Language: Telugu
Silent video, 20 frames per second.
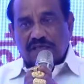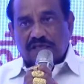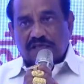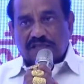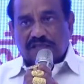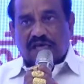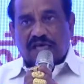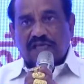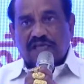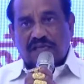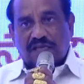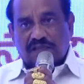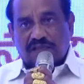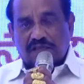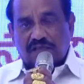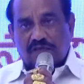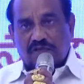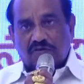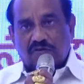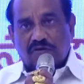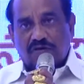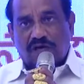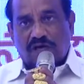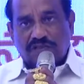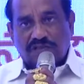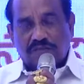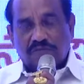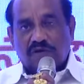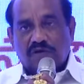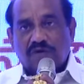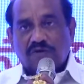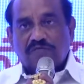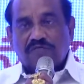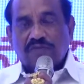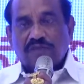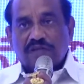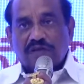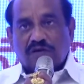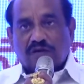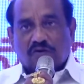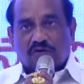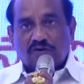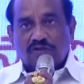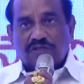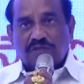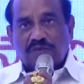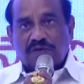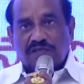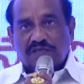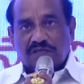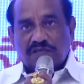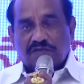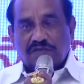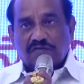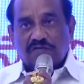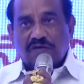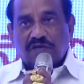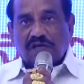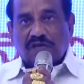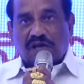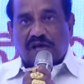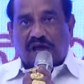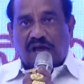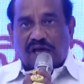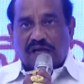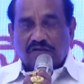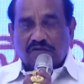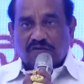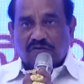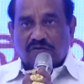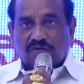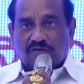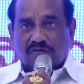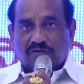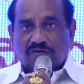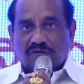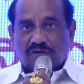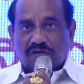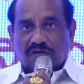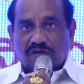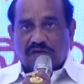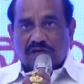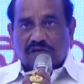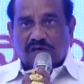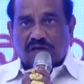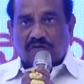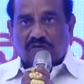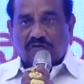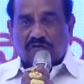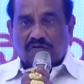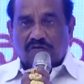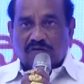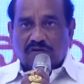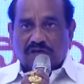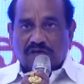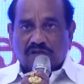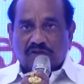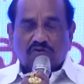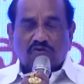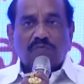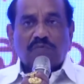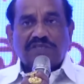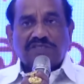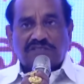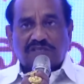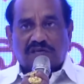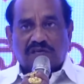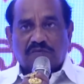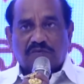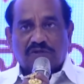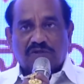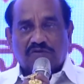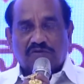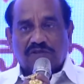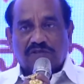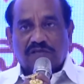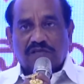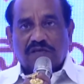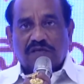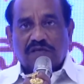తారకరత్న హీరో ఆ సినిమాలో రెండు సినిమాలు చేసాం ఆయనతో నాకు ఎంతో మంచి అనుబంధం ఉంది